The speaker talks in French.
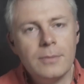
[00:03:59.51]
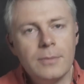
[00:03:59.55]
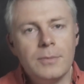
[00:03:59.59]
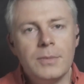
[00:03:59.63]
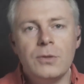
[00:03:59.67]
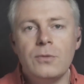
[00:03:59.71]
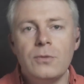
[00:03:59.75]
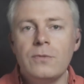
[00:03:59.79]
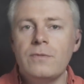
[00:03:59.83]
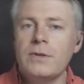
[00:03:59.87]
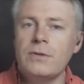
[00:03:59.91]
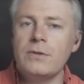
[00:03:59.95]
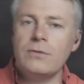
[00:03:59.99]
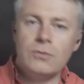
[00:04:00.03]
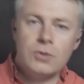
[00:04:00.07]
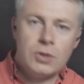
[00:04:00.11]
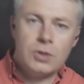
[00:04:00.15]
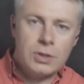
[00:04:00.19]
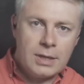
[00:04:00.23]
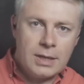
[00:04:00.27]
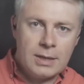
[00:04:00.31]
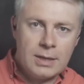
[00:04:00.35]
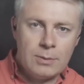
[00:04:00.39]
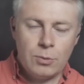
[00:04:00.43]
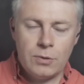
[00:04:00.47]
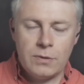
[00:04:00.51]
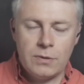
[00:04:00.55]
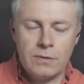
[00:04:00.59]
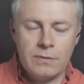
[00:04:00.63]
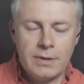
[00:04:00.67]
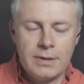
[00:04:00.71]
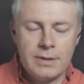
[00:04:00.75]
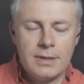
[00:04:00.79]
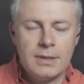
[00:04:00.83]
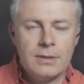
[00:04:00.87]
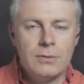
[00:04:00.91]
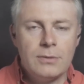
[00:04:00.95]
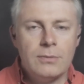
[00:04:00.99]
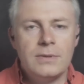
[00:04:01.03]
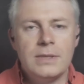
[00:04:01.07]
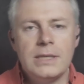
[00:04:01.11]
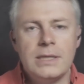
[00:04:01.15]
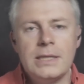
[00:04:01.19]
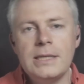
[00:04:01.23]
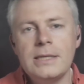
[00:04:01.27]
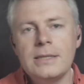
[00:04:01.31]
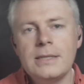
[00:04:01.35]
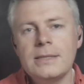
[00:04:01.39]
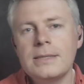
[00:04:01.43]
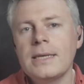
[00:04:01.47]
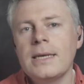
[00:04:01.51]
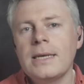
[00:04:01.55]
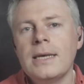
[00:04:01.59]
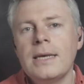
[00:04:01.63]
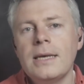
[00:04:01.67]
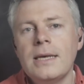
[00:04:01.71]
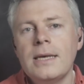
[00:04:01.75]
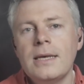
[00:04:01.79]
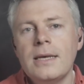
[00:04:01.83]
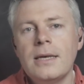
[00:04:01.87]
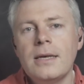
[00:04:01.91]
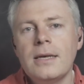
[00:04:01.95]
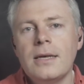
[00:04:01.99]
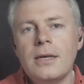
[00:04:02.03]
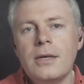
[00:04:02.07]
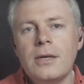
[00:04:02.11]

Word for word: De toute façon, généralement, ils sont interdits aux cyclistes. Tout à fait.